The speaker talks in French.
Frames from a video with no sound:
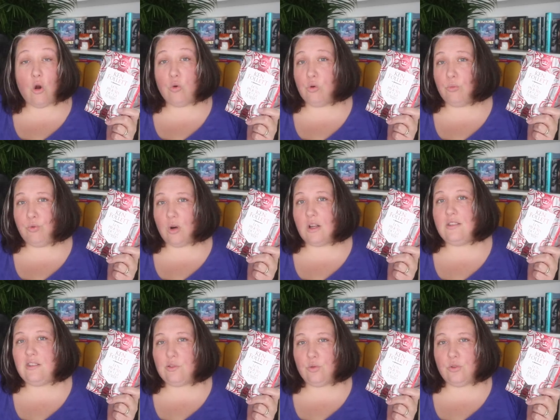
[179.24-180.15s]
où on pourra
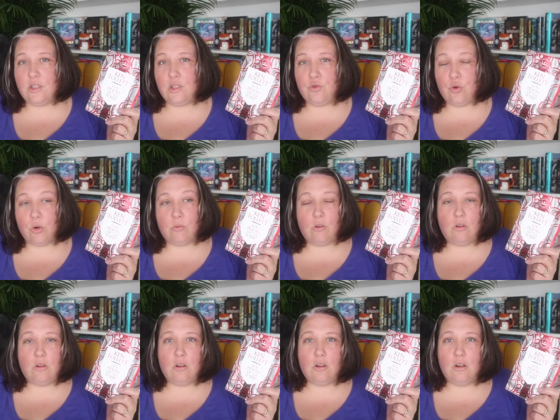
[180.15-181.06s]
discuter du
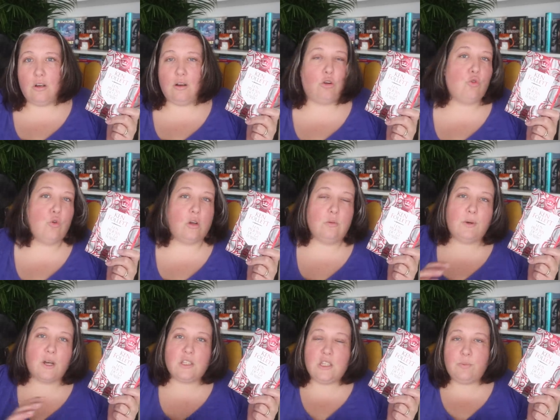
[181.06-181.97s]
roman. Euh, alors il y aura une
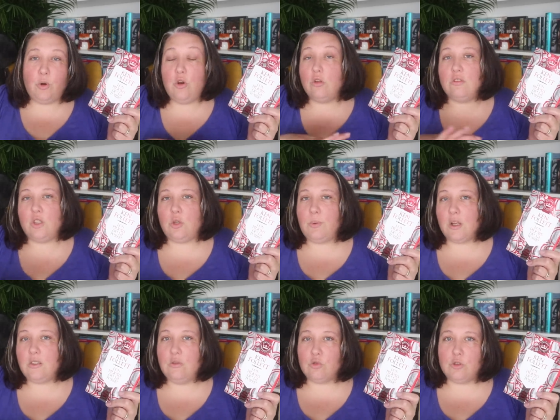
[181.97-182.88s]
partie spoilante et une
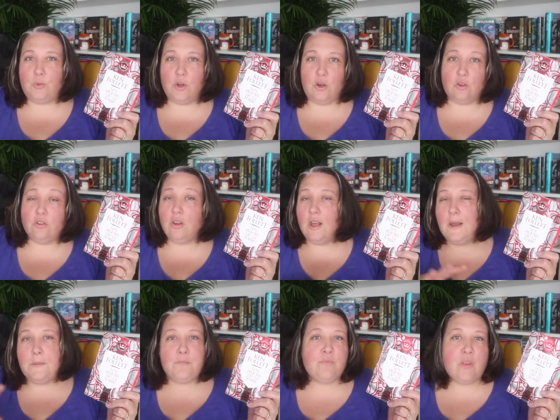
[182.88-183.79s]
partie non spoilante.
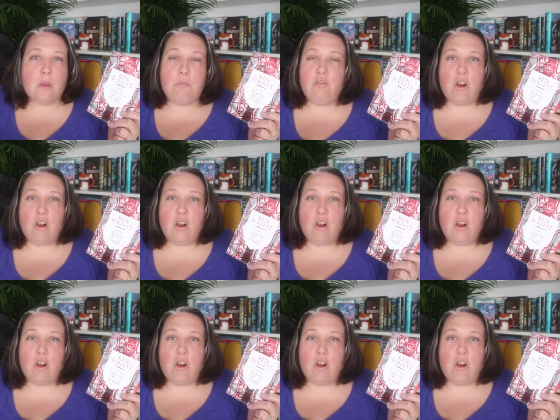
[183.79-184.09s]
Mais